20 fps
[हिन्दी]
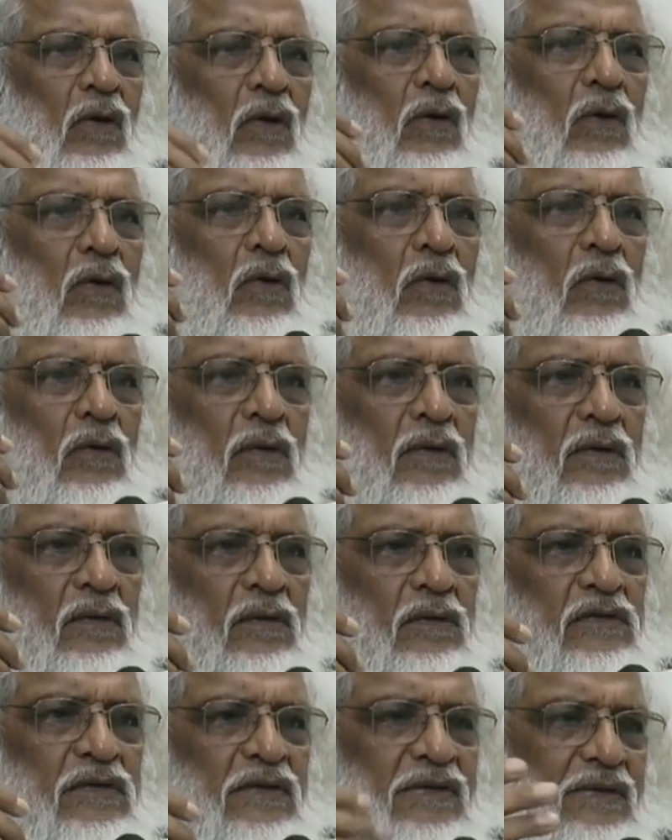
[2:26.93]
और
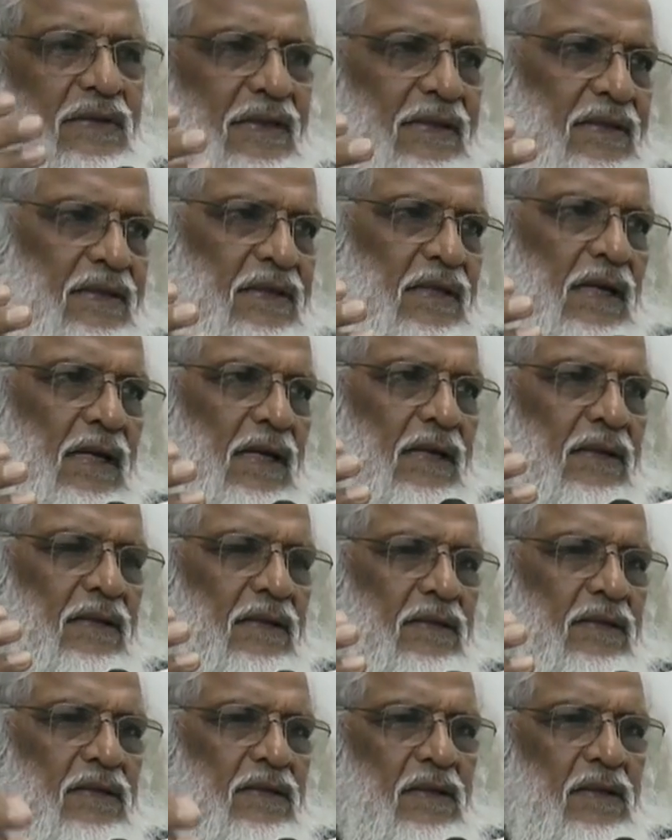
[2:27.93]
इस हद तक किया
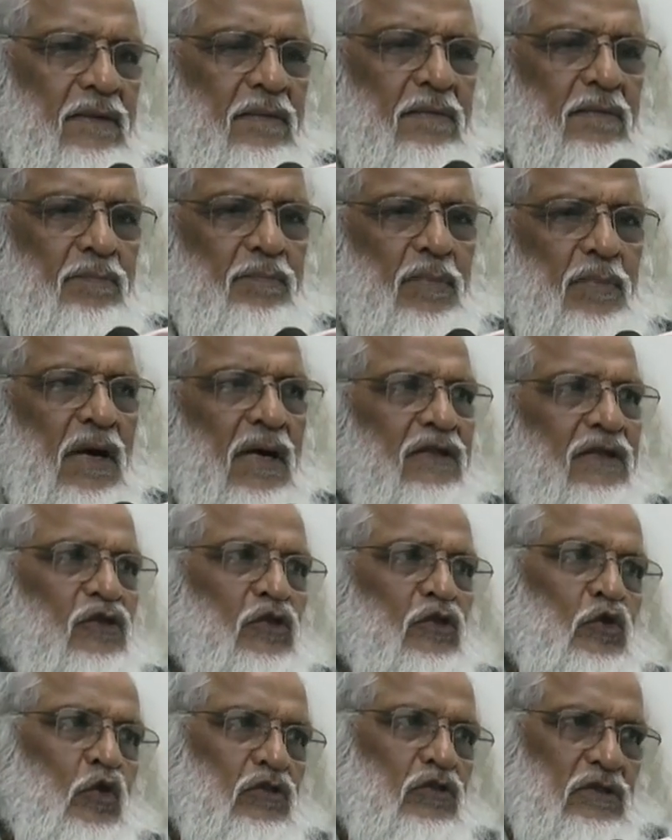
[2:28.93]
कि ये
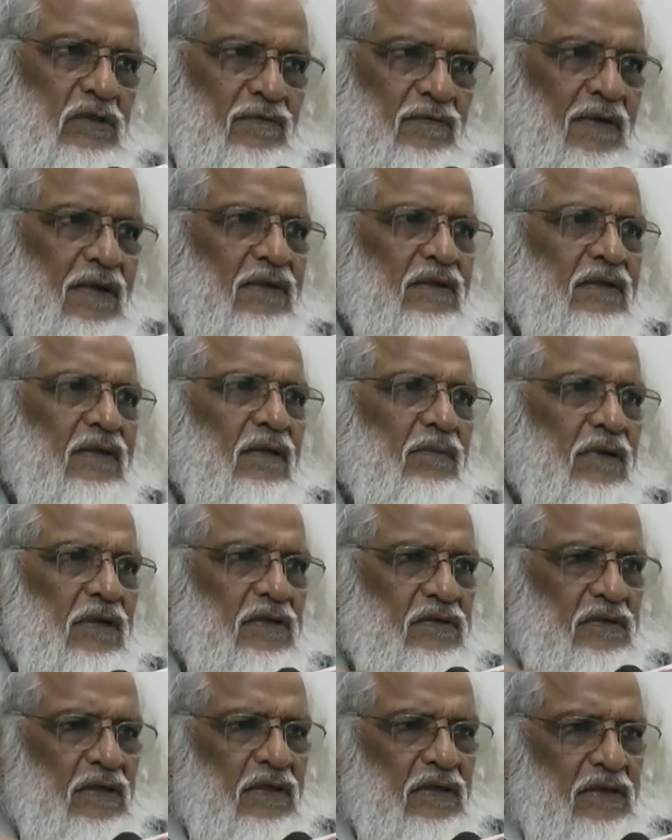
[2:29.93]
500 सफ़ात का
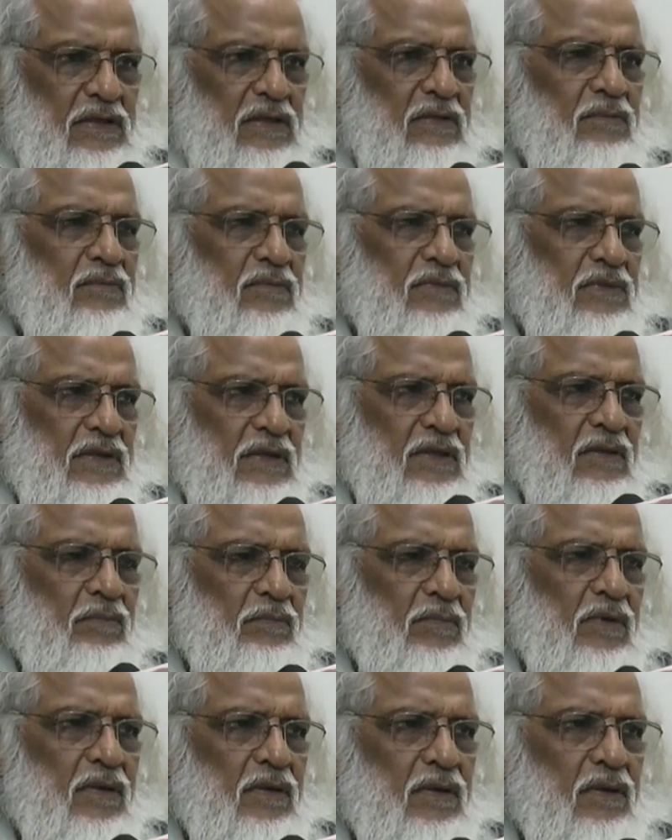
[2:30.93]
बड़ा ज़ख़ीम ये
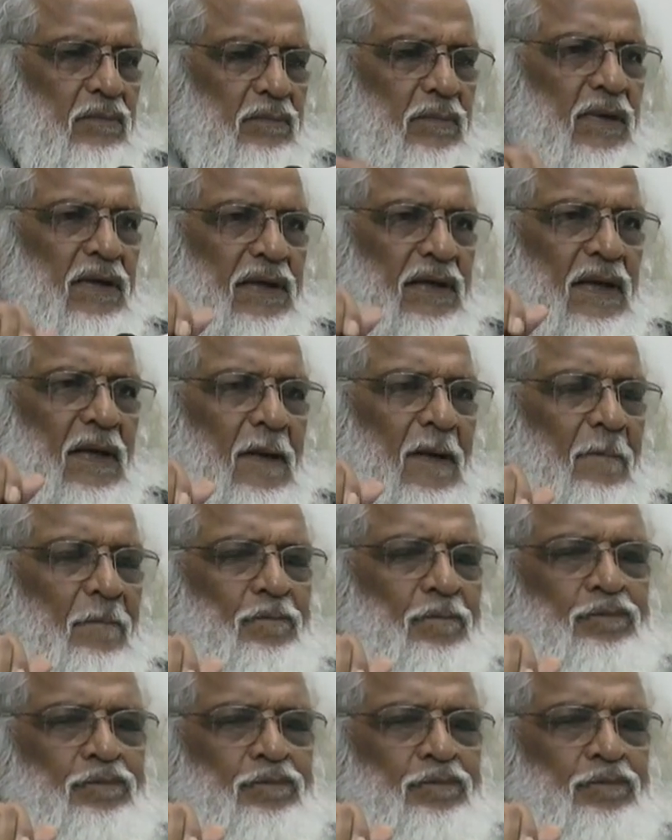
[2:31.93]
नंबर बन गया